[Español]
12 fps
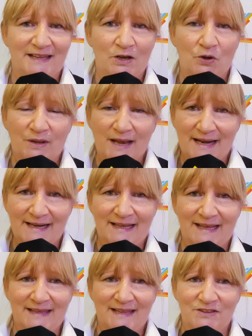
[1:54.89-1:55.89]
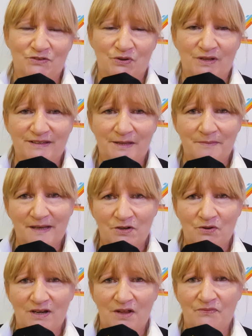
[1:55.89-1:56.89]
de lograr que dentro de este
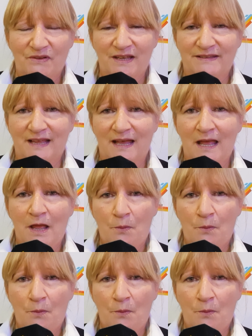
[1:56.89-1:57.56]
marco de la fiesta